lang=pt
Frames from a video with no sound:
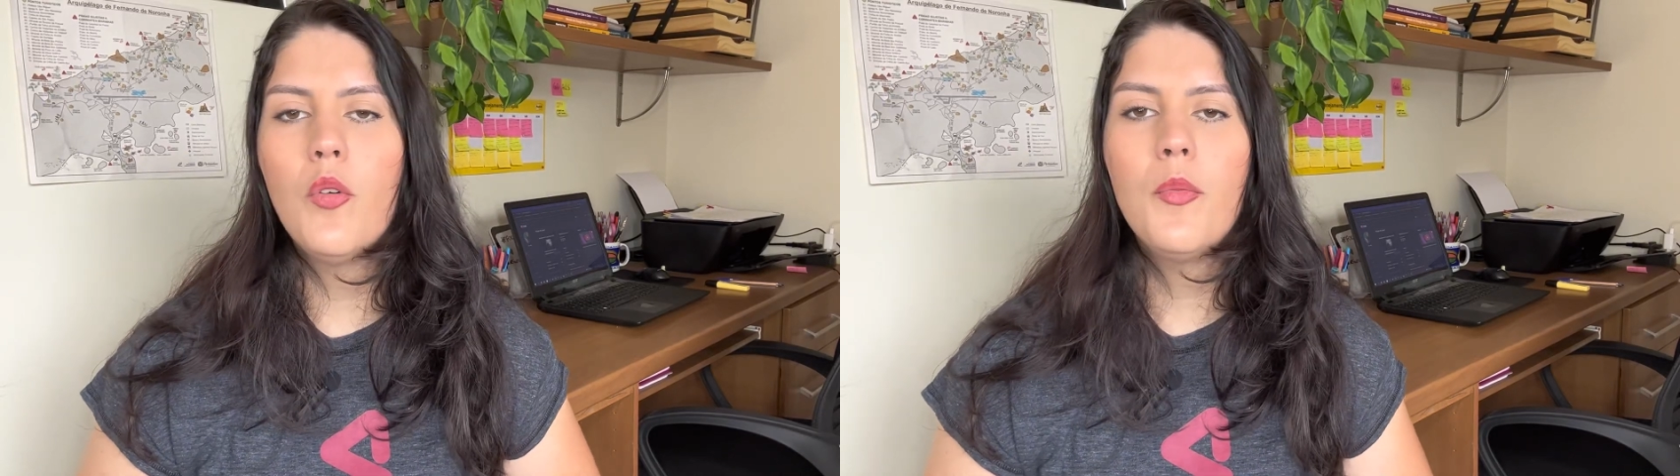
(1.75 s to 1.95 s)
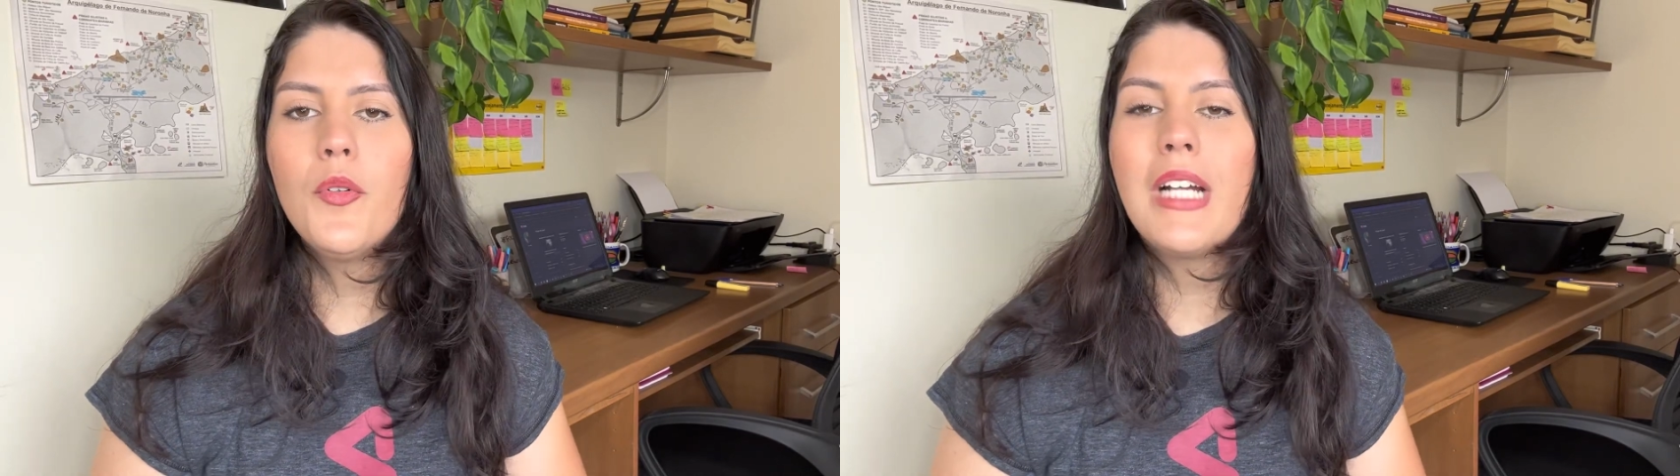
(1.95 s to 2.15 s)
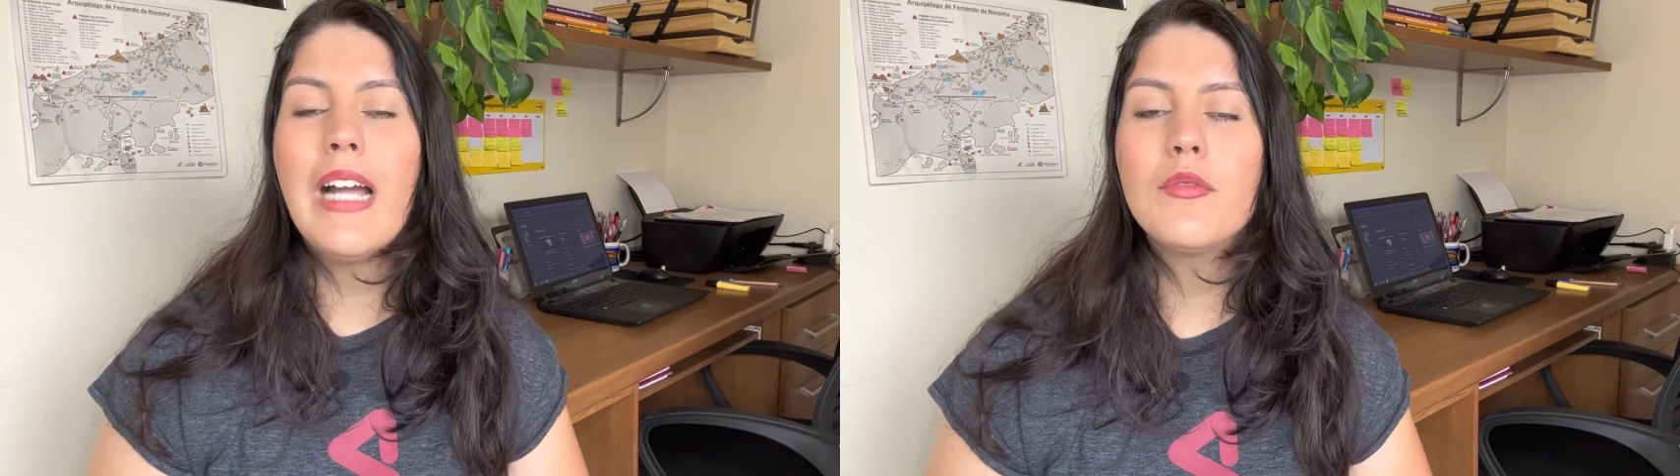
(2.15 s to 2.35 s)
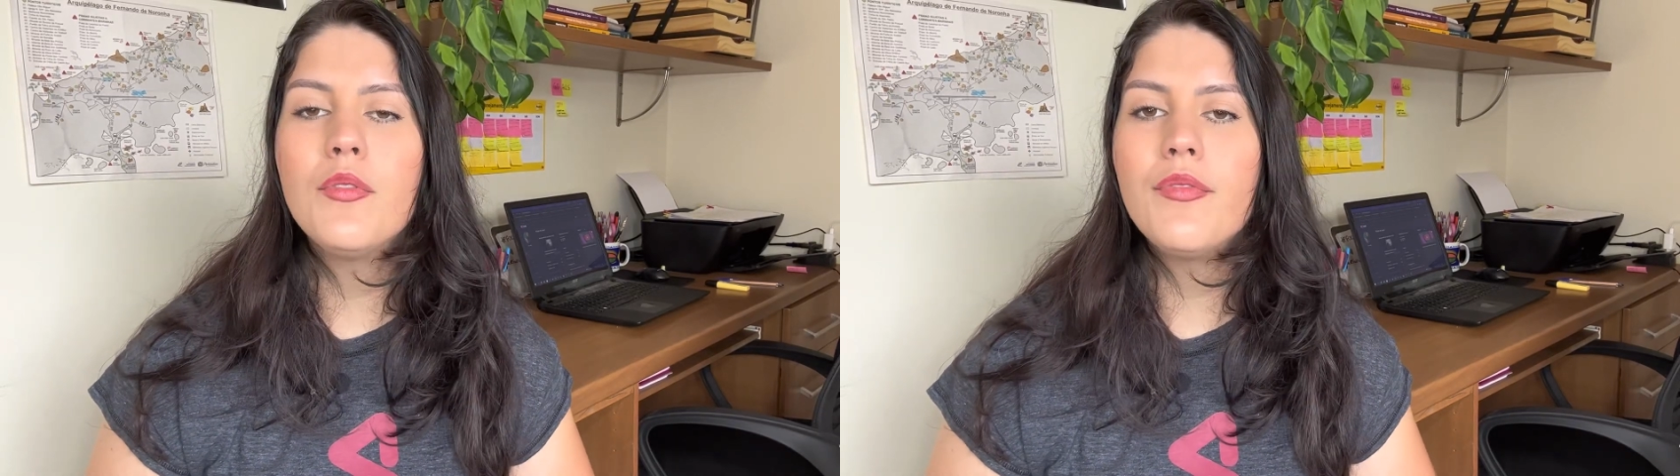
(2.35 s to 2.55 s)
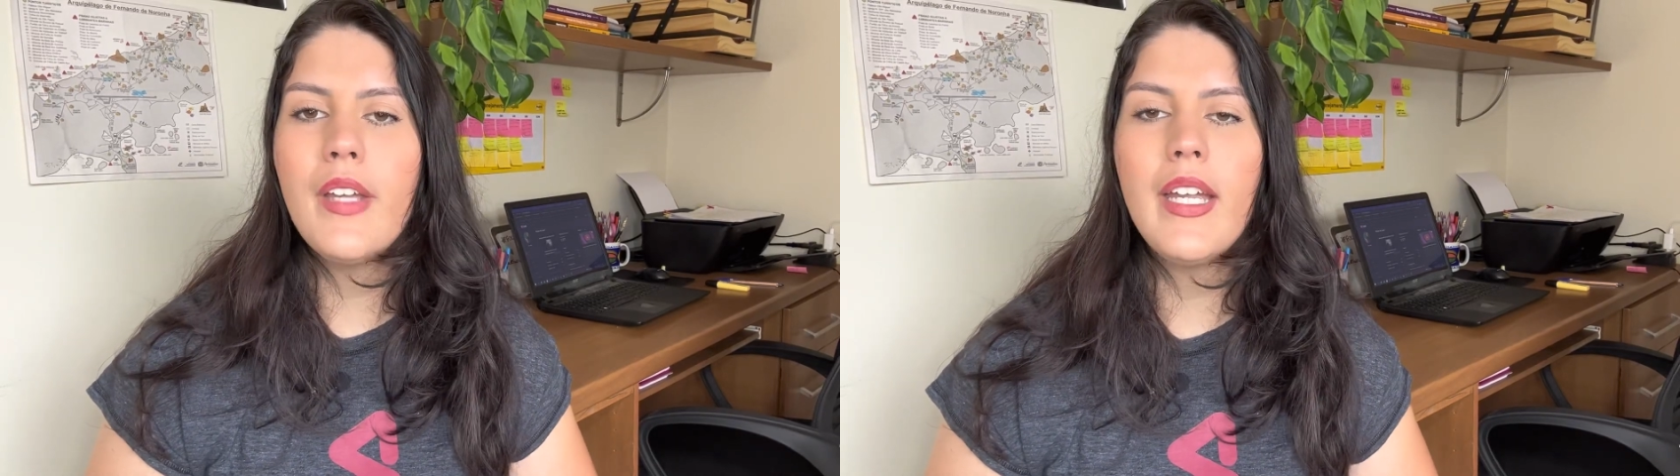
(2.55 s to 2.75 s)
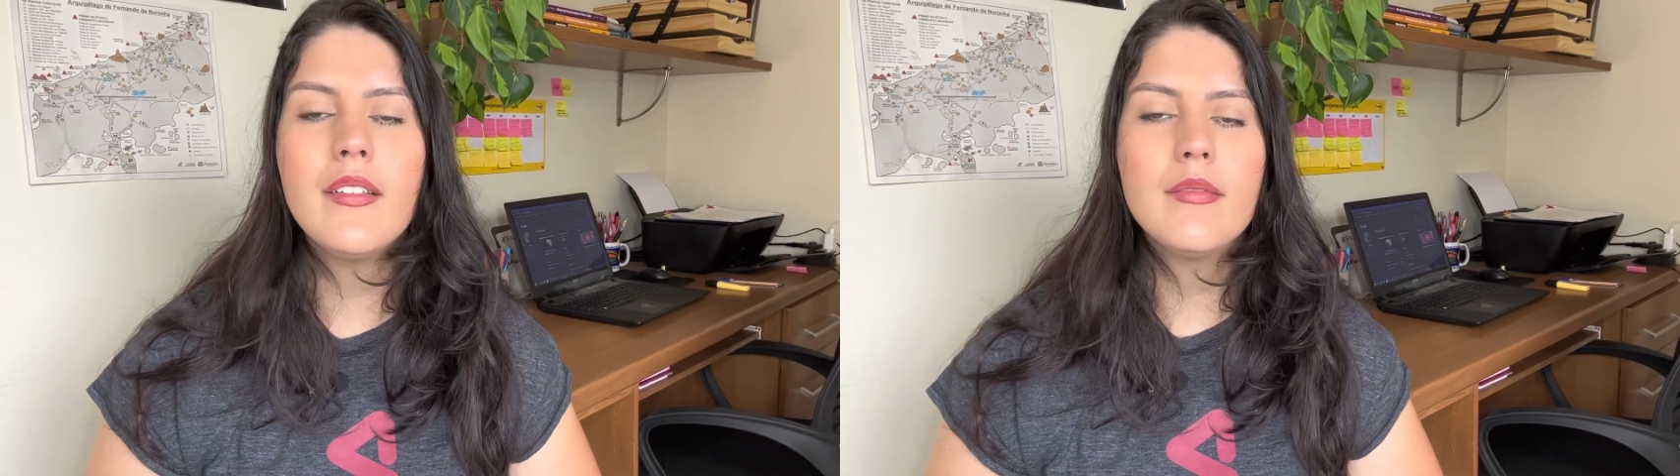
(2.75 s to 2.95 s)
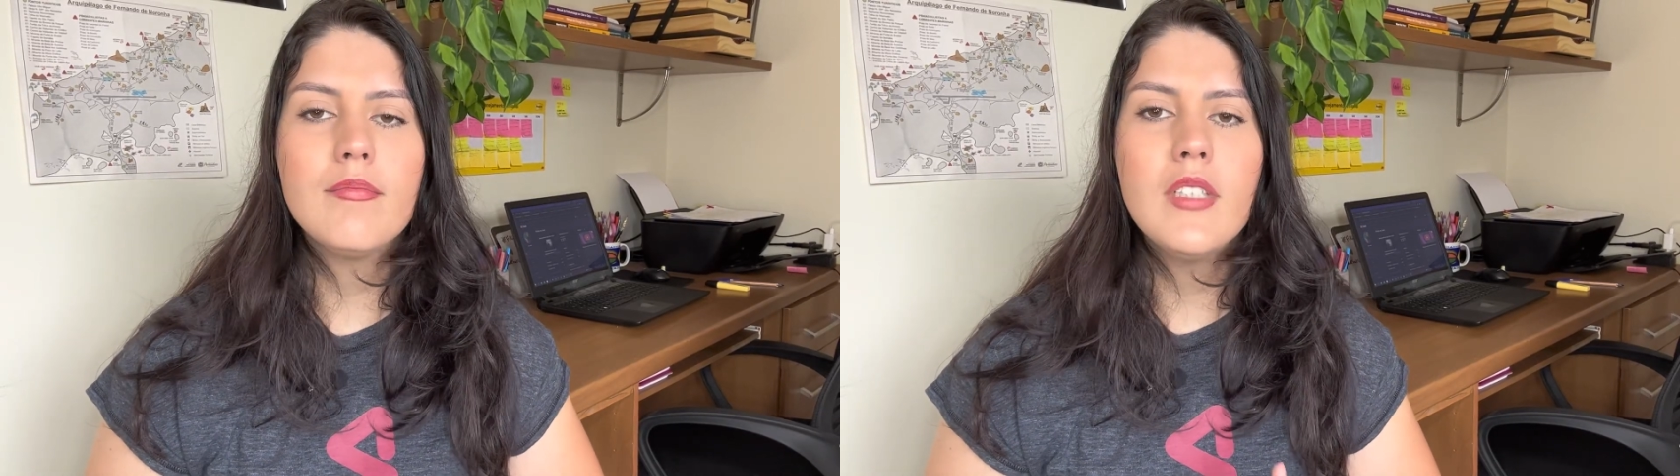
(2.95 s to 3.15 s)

o meu gato vem